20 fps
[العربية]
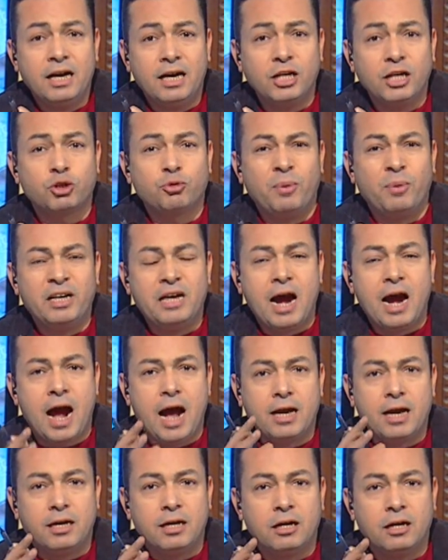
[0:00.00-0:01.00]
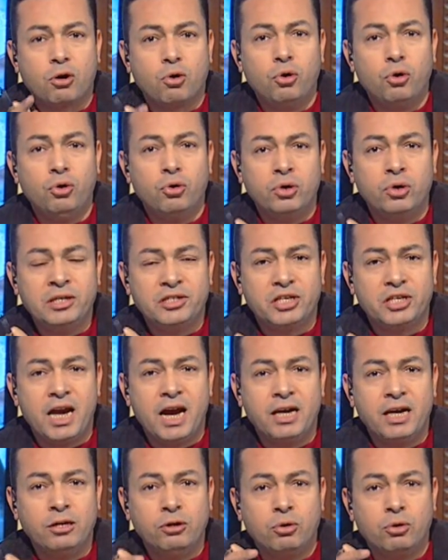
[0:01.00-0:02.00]
عصمة لأحد كل
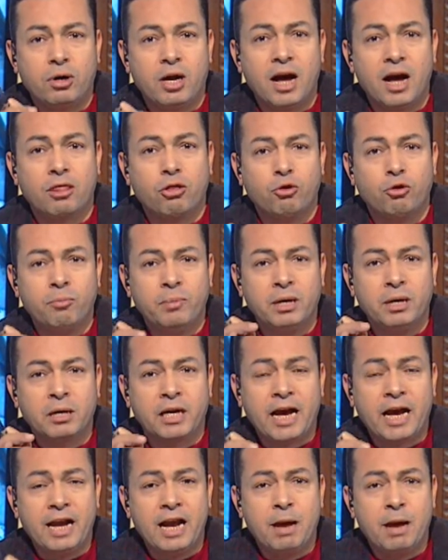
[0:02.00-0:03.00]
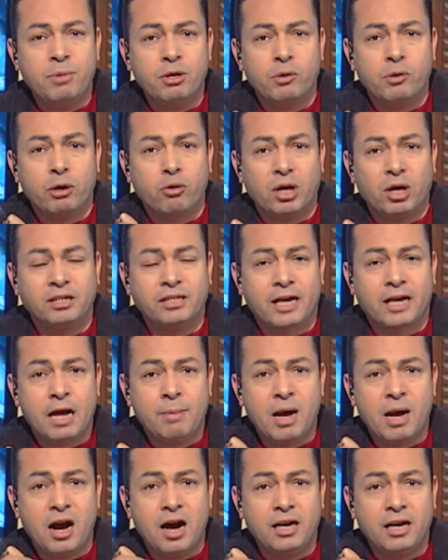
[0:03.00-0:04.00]
إنسان يؤخذ من كلامه ويرد
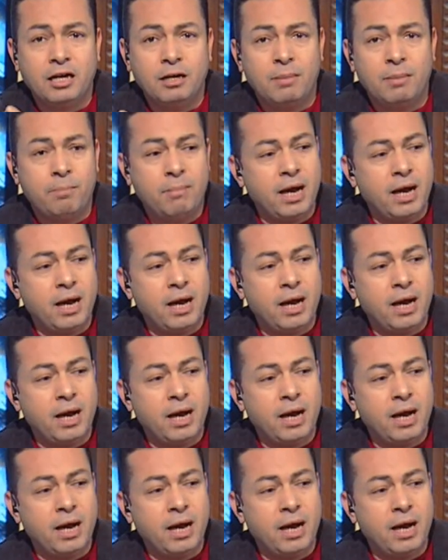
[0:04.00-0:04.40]
كما قال الإمام